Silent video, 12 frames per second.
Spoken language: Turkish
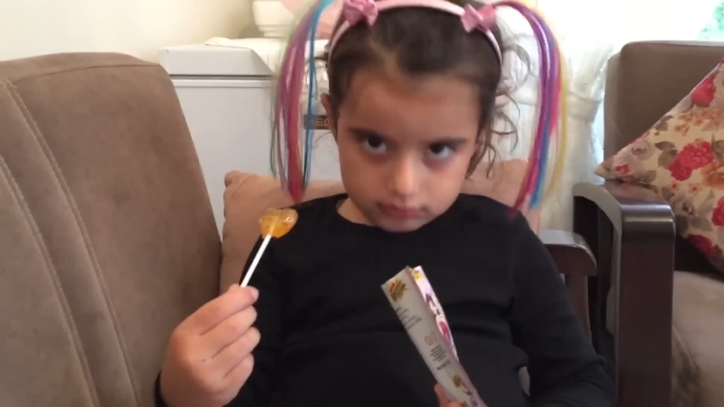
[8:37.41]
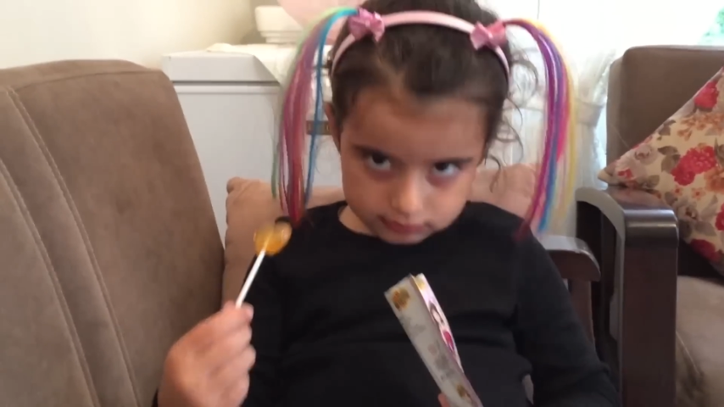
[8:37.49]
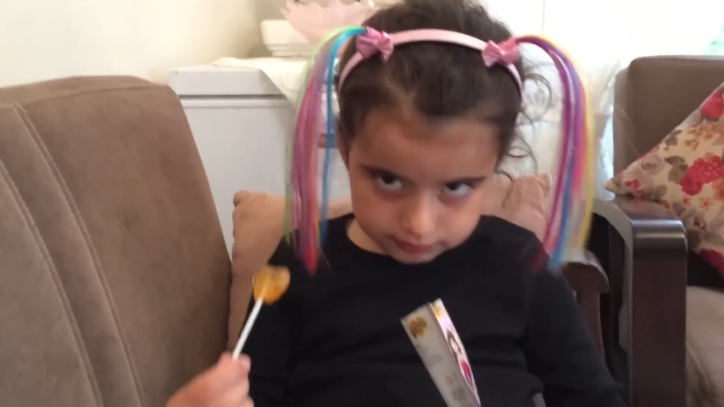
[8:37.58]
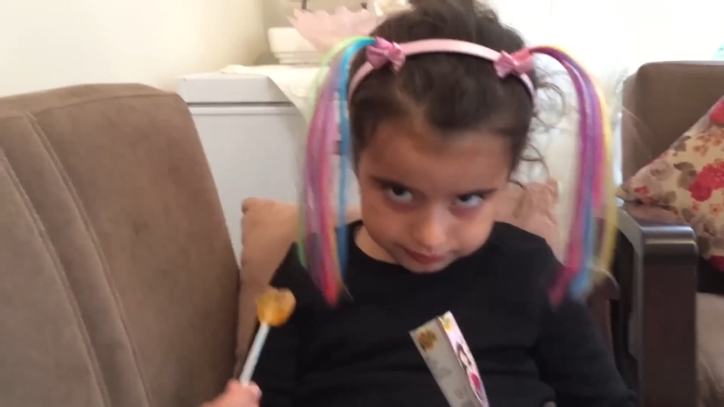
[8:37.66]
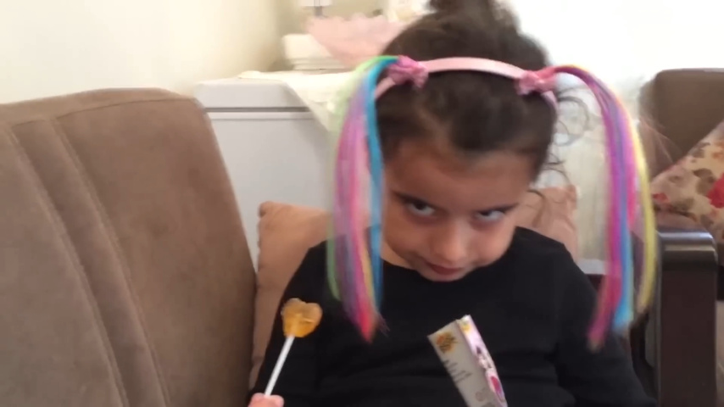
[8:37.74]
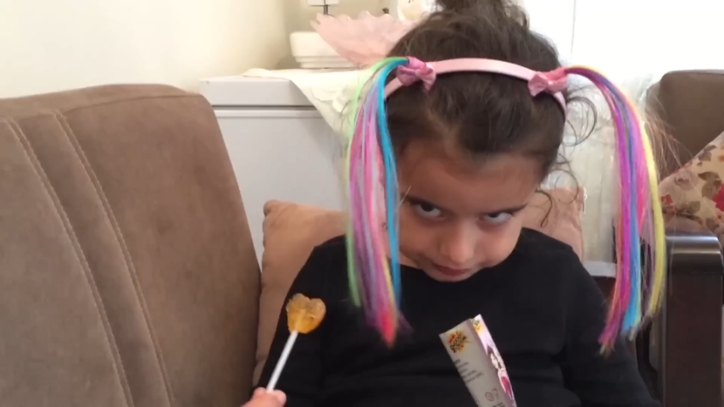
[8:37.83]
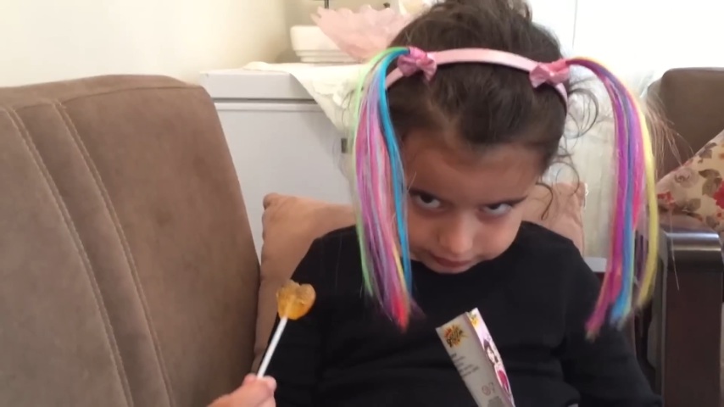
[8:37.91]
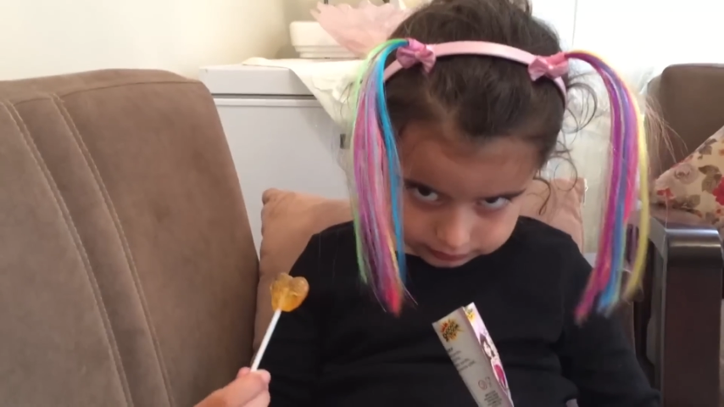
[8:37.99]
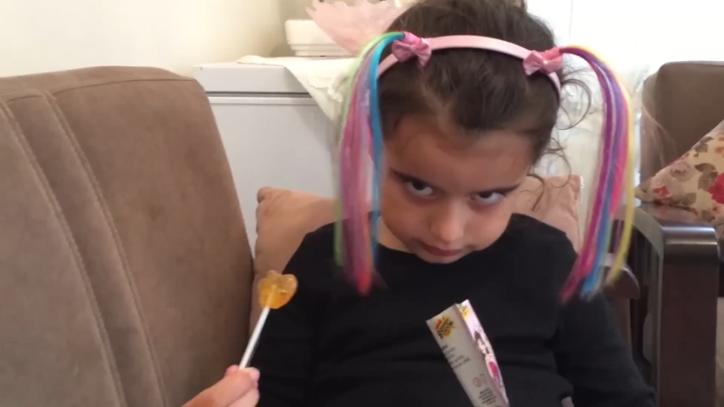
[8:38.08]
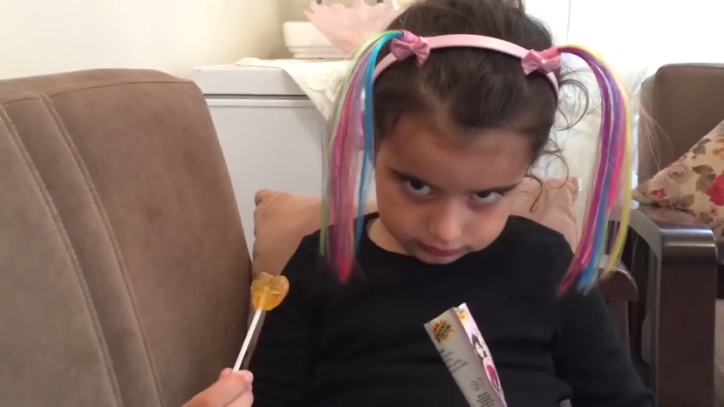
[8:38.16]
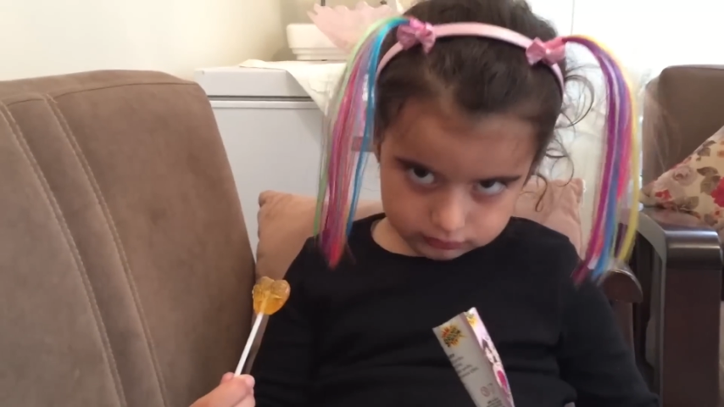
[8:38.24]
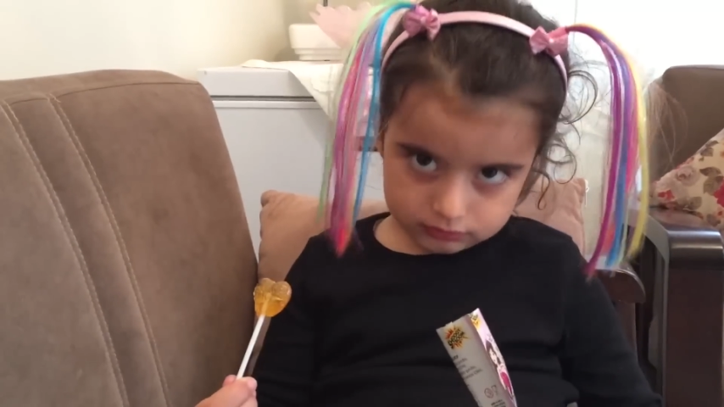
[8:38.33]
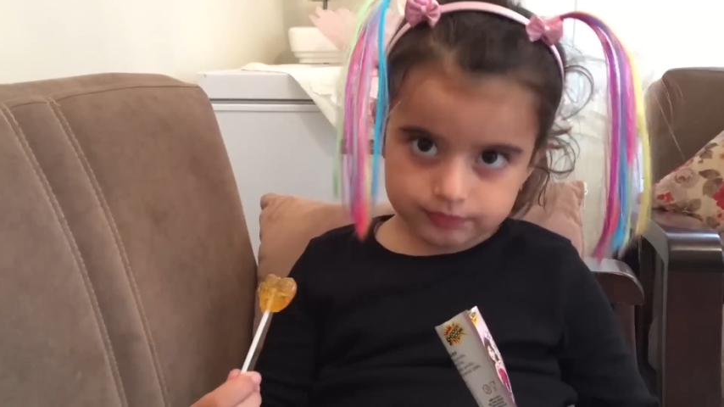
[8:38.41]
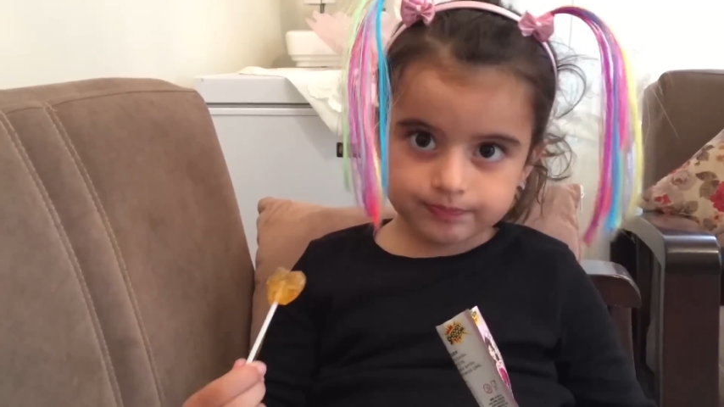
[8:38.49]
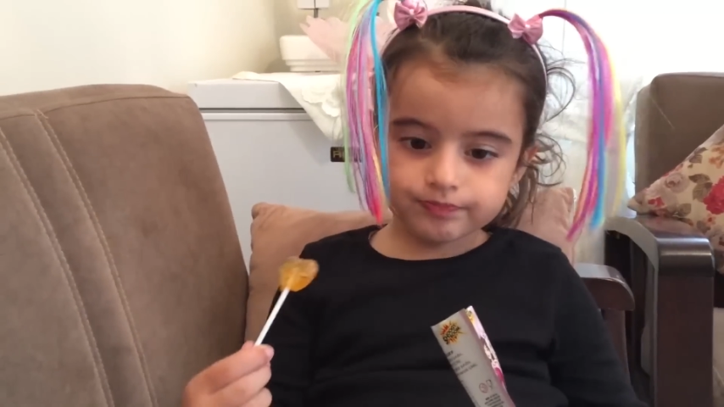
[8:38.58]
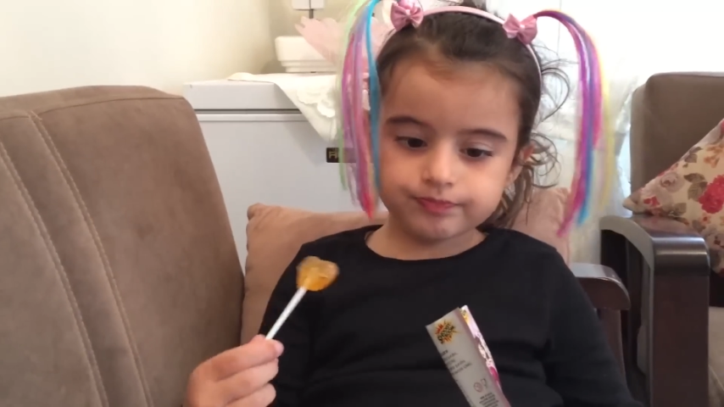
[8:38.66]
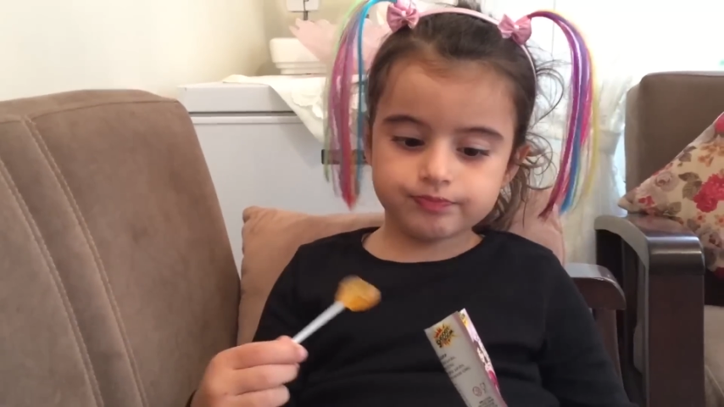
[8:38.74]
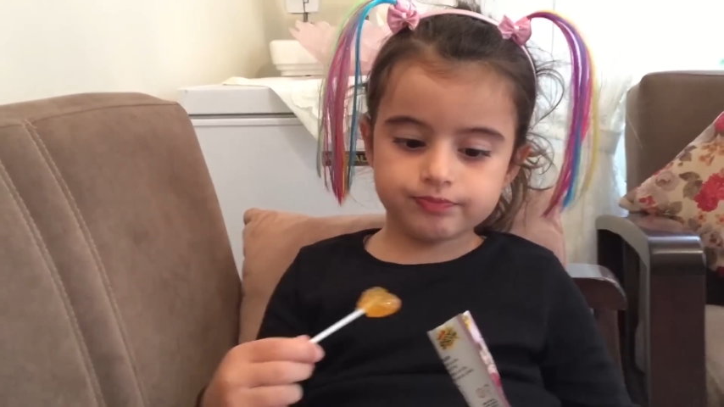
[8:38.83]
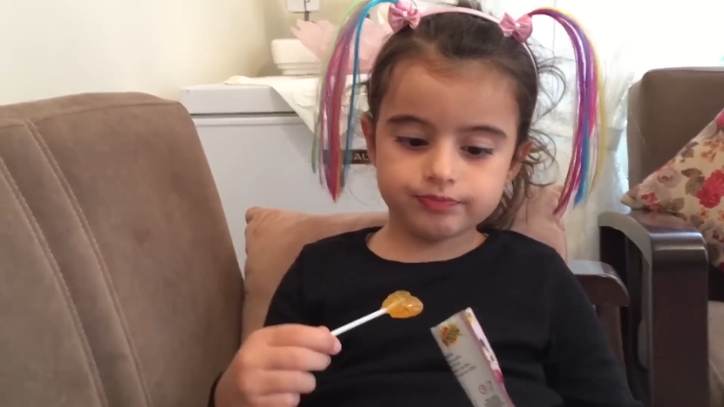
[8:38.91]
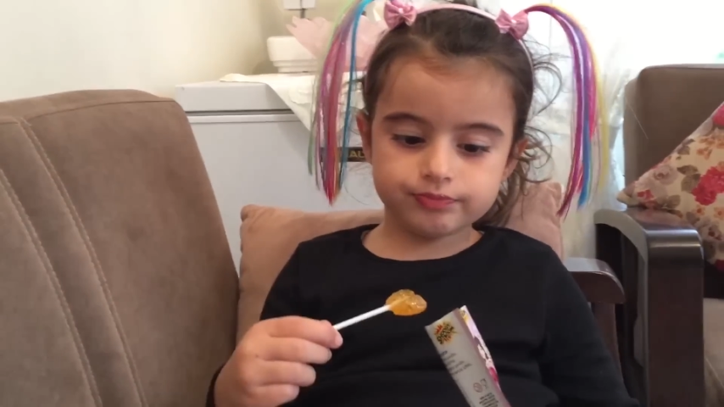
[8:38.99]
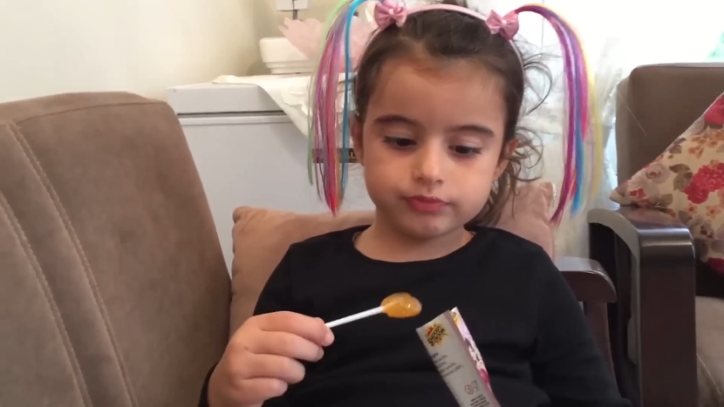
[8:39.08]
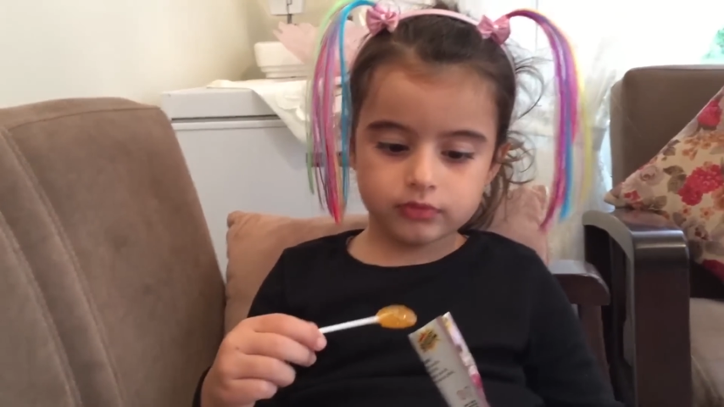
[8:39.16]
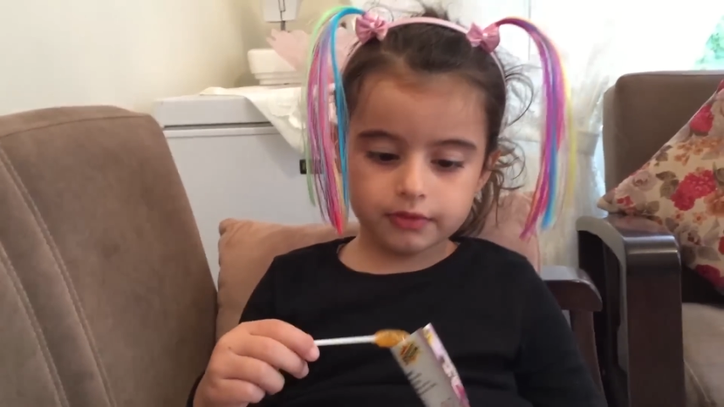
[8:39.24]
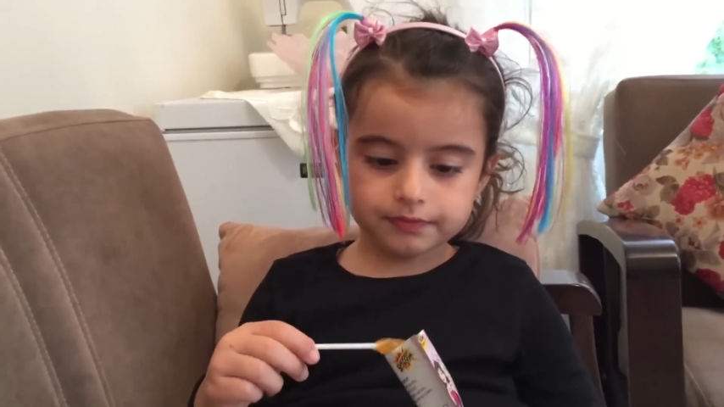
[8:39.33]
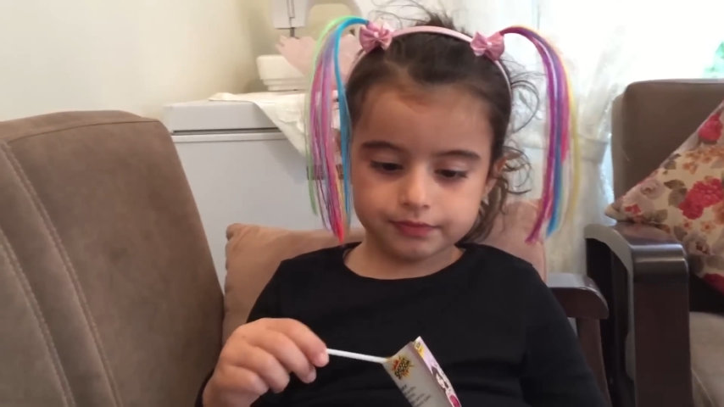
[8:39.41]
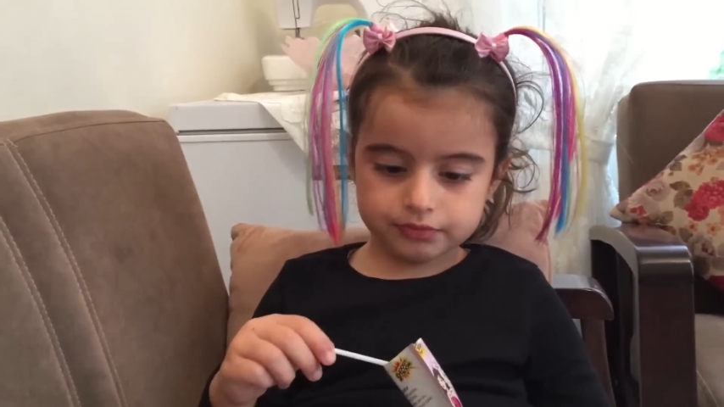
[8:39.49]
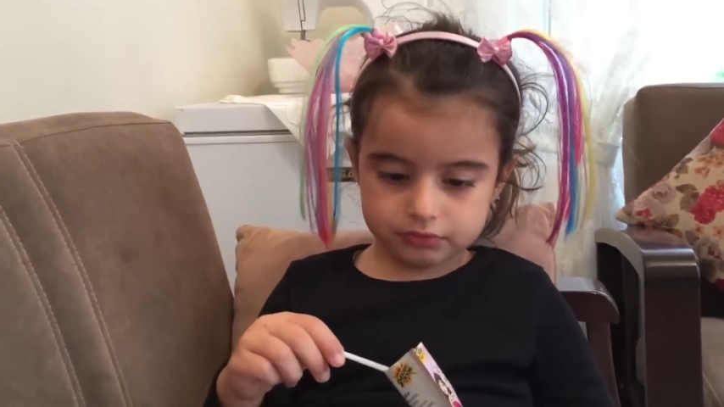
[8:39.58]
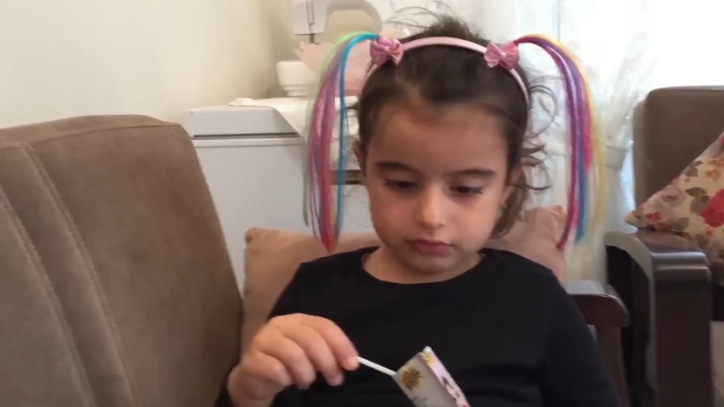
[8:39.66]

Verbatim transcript: Çok şeker görünüyorsun ya. Çok